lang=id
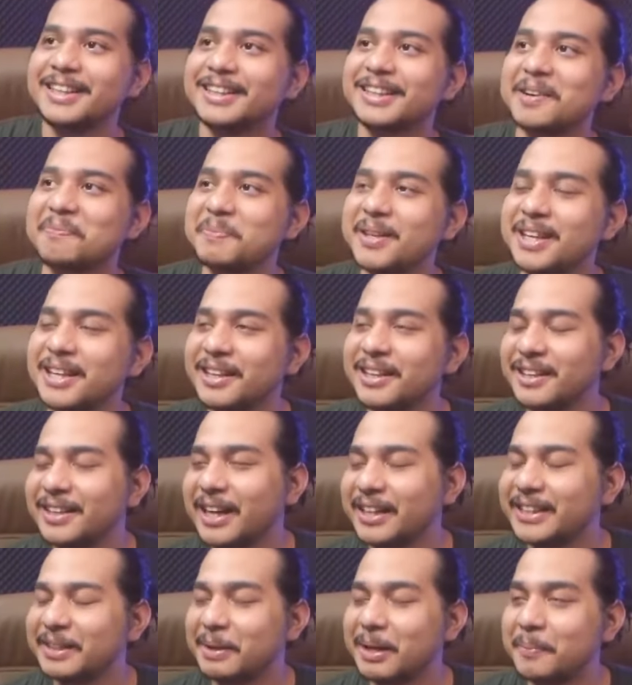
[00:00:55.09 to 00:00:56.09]
Tapi
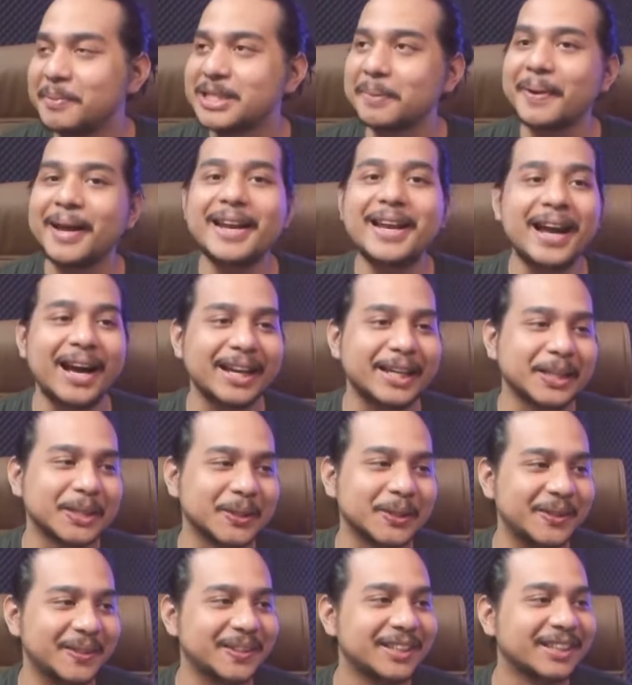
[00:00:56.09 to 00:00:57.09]
nggak nggak bisa beda
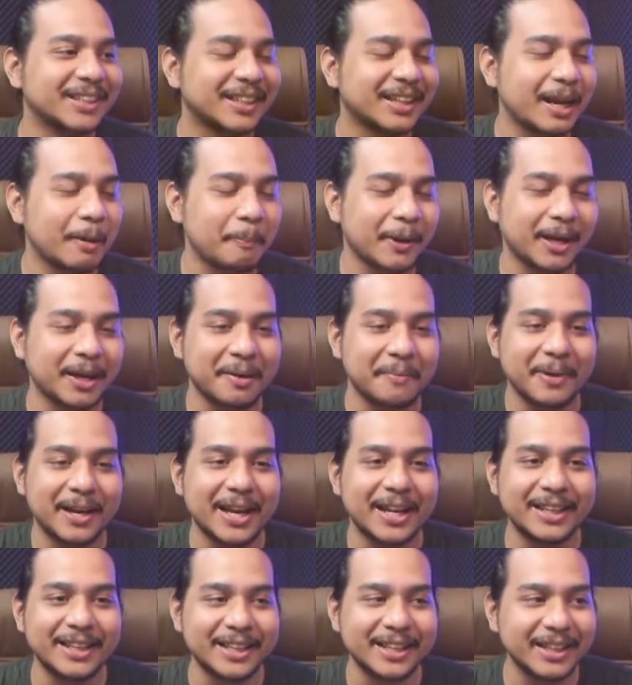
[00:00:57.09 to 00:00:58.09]
gitu. Kayak pengen
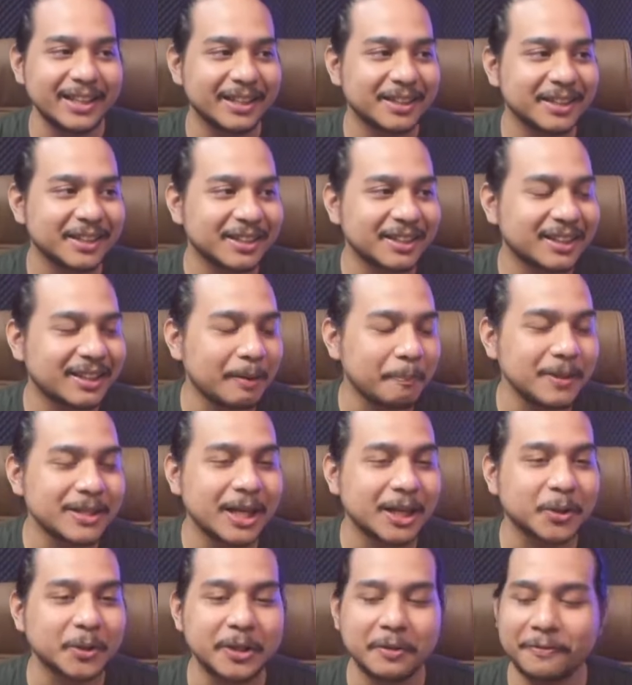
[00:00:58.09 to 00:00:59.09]
ngebedain diri, tapi
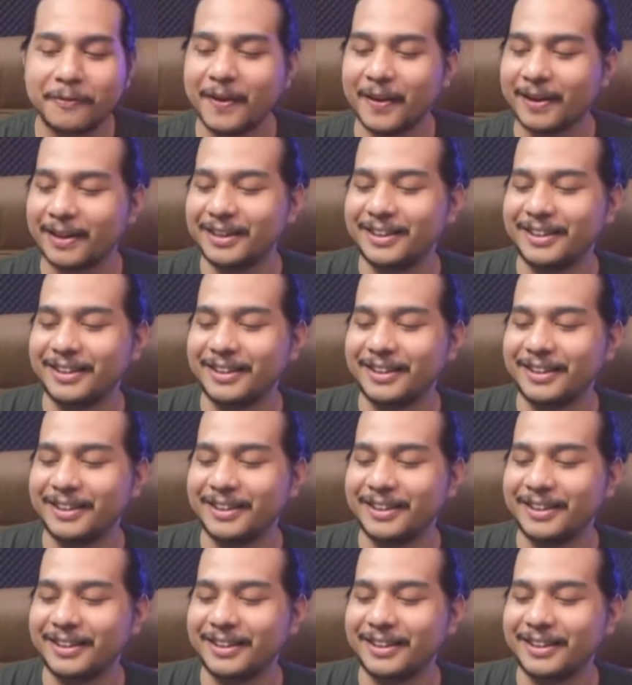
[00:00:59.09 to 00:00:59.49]
jatuhnya fail.